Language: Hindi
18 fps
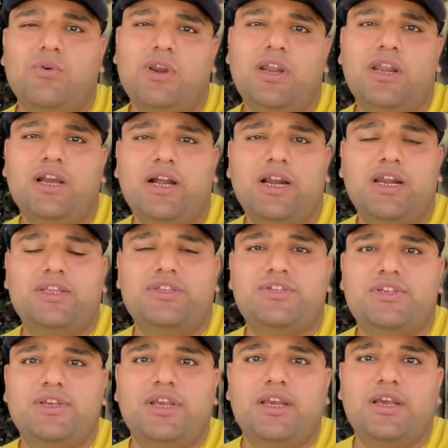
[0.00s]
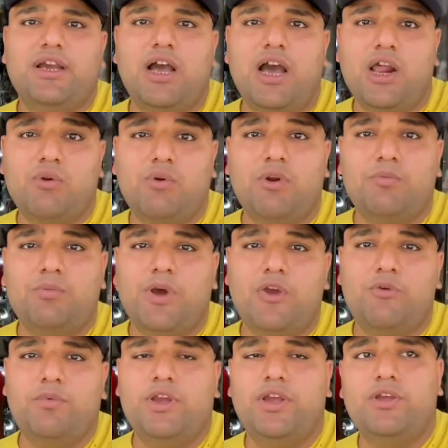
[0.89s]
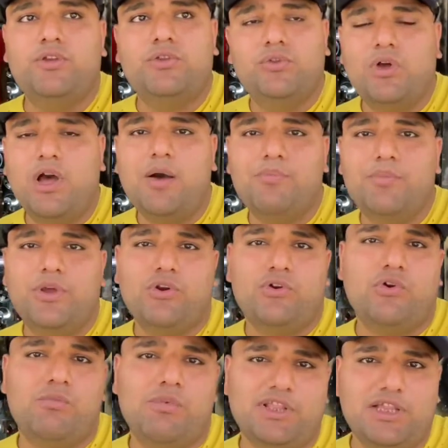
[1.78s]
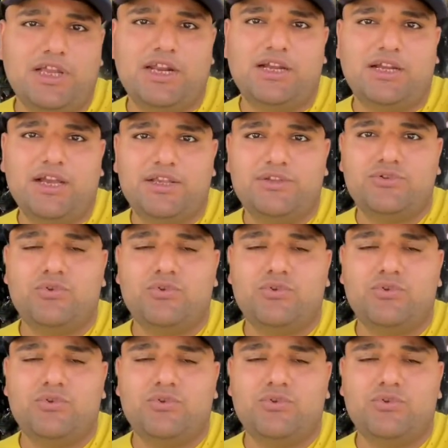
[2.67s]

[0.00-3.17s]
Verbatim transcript: वो लगानी चाहिए आर वन फाइव में तो आप मेरे को बताना गाइज